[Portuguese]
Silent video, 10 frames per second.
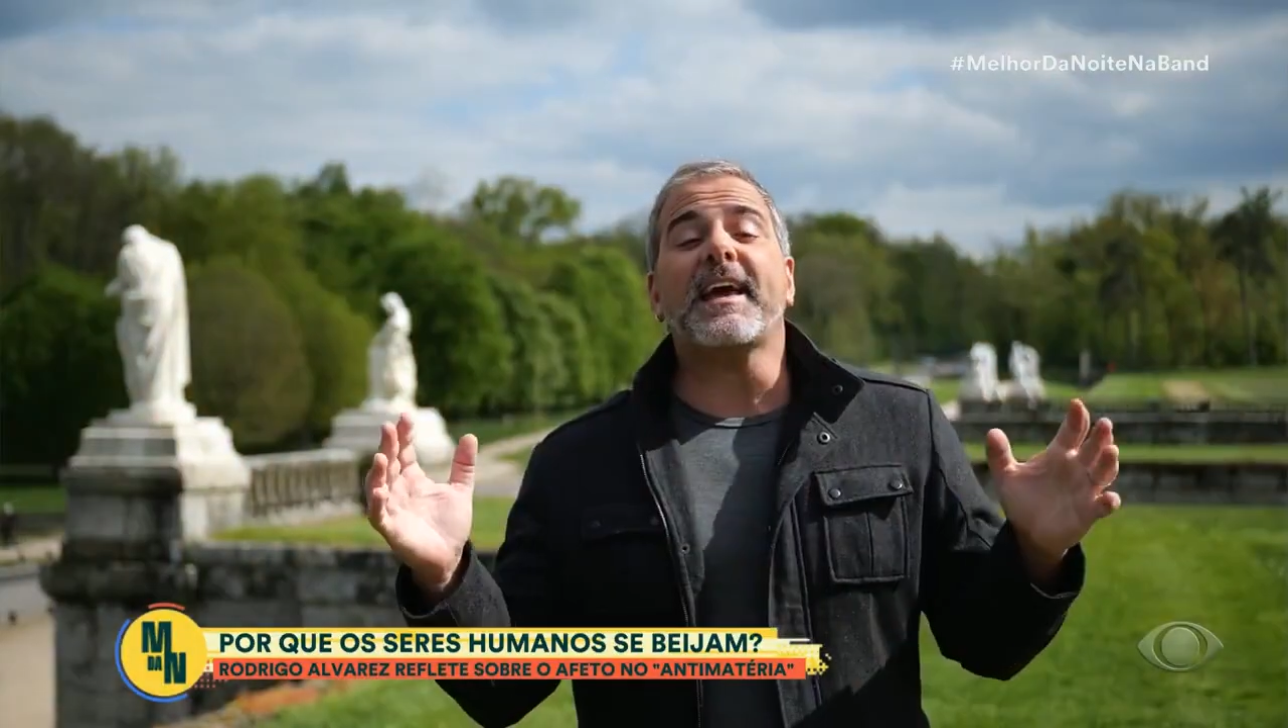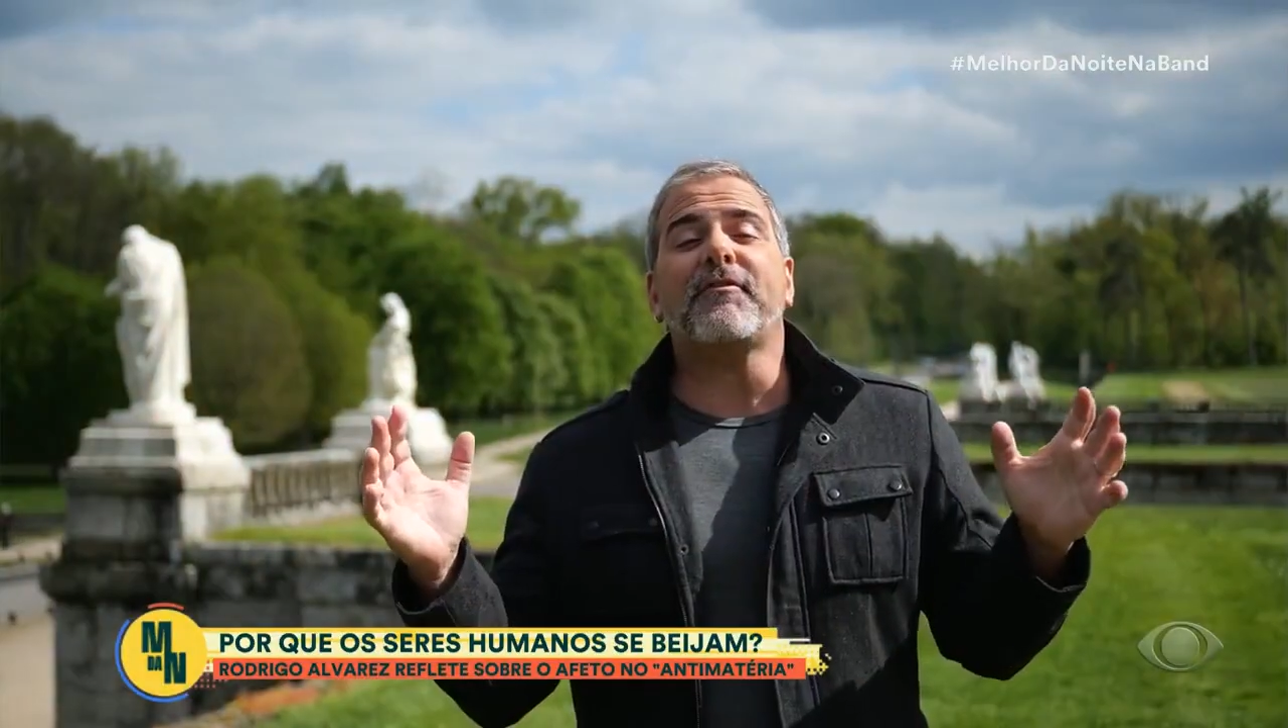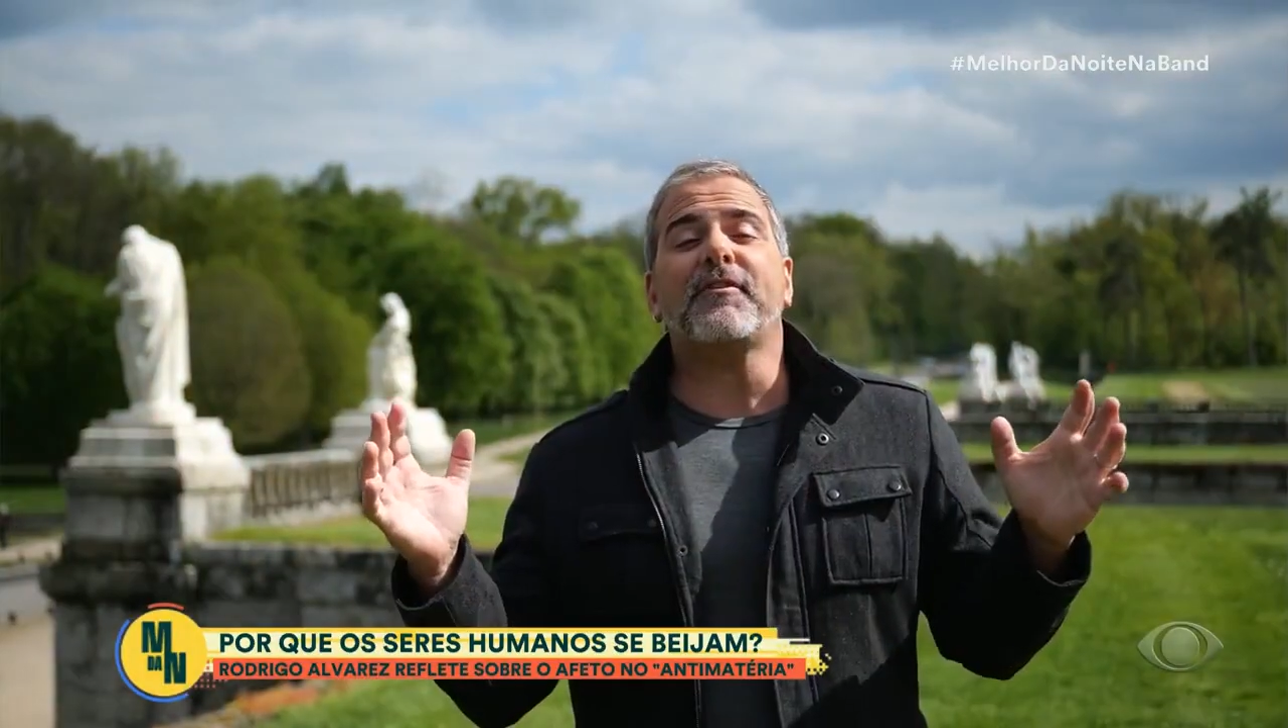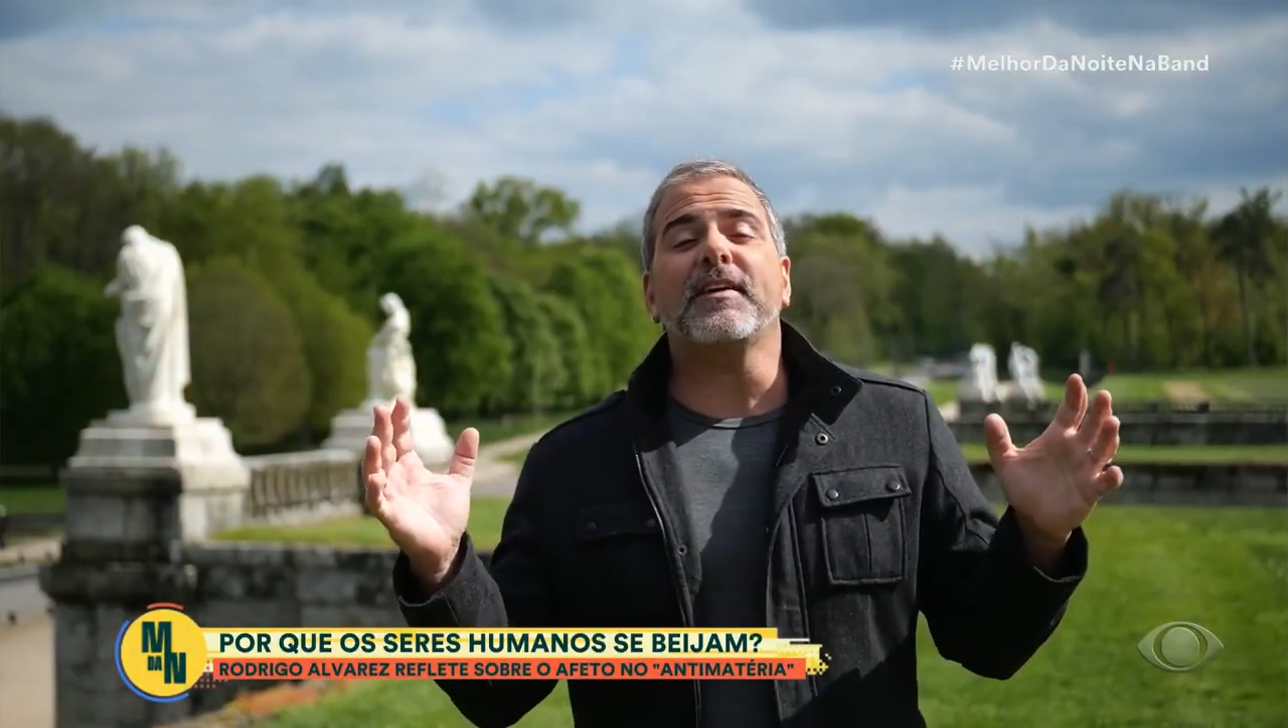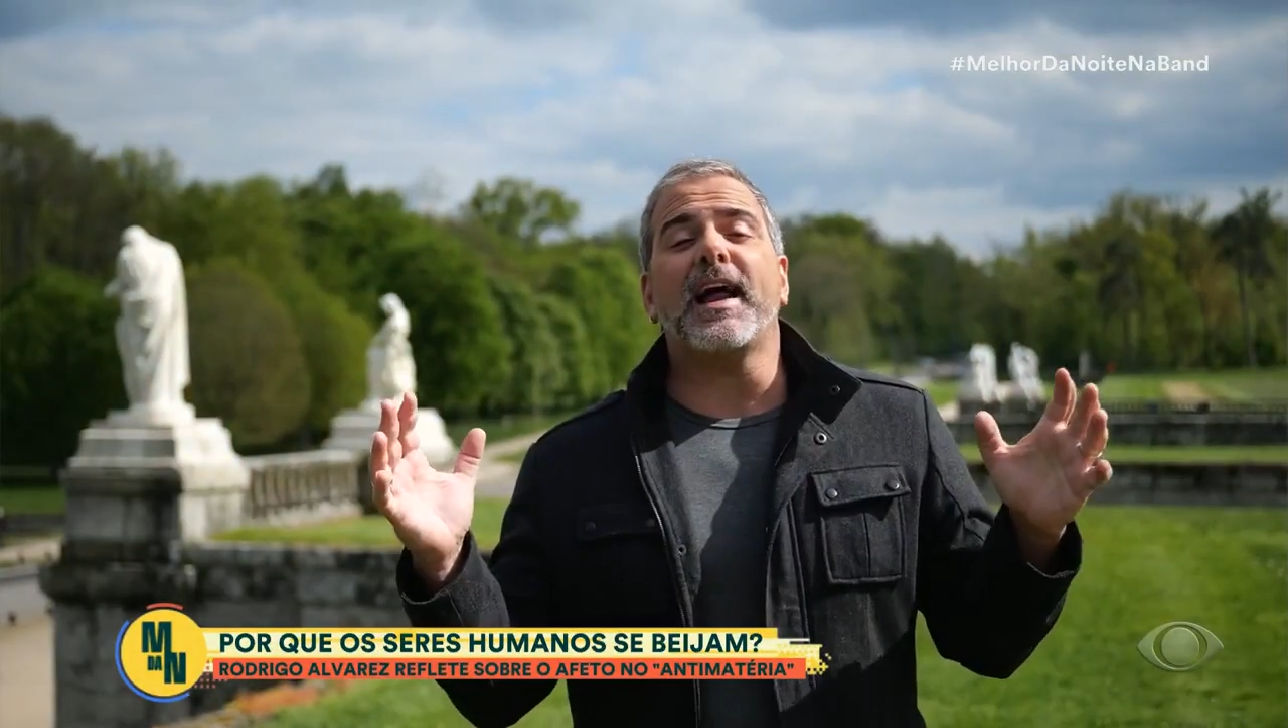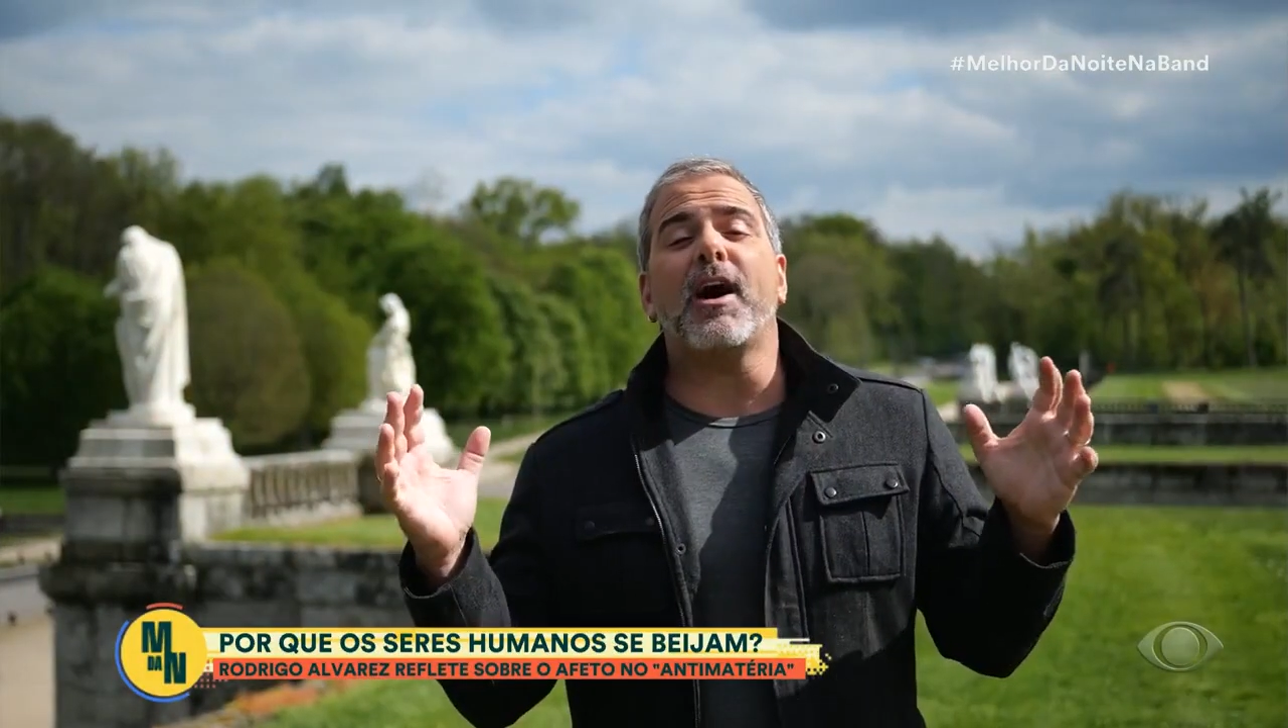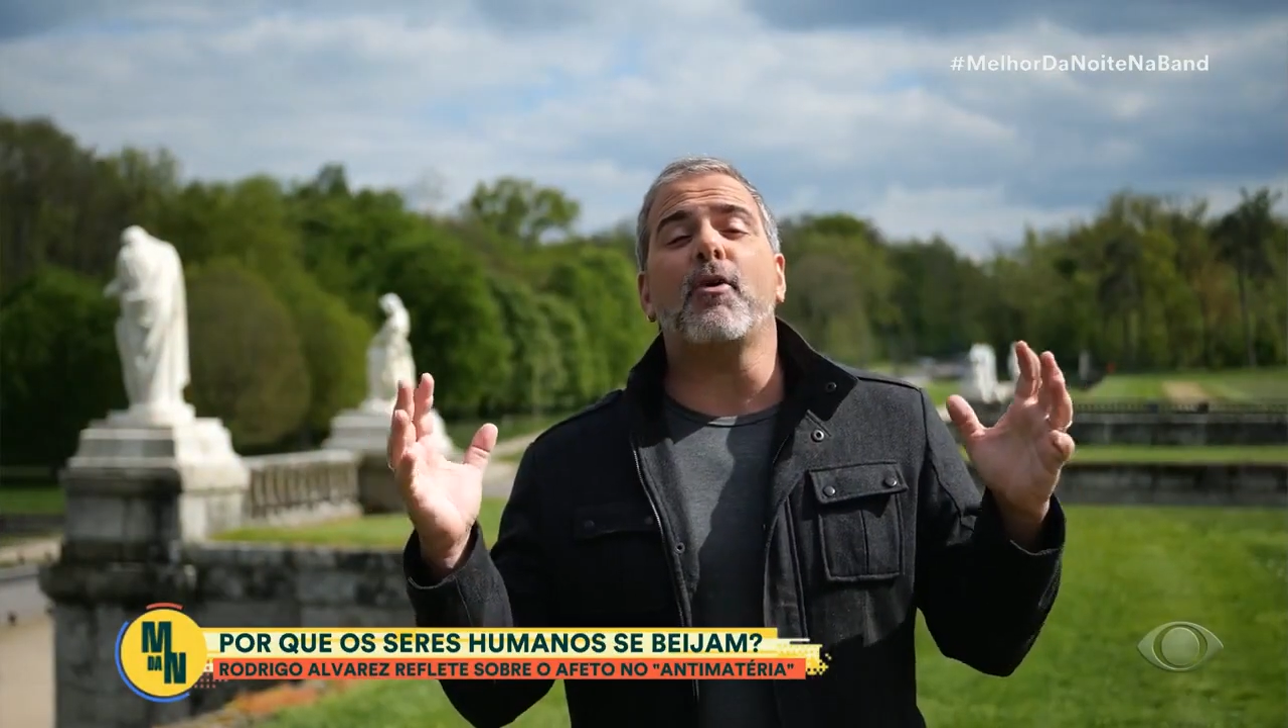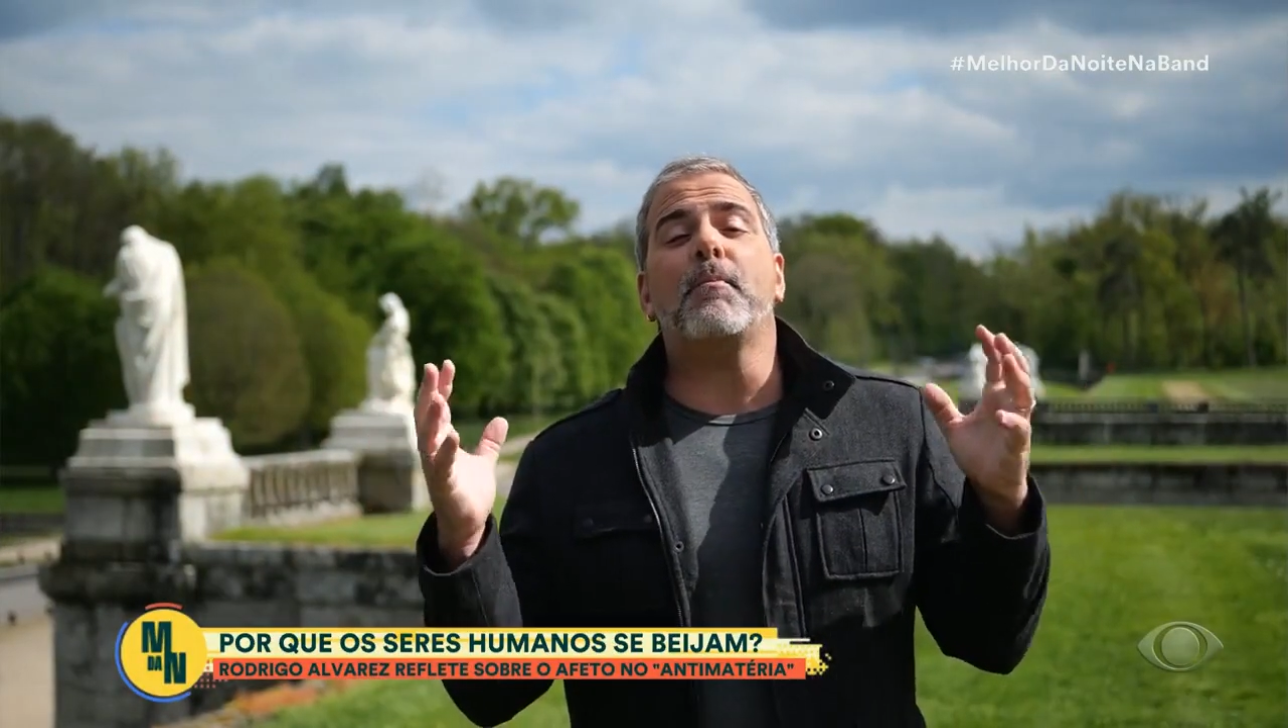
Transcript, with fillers: afinal,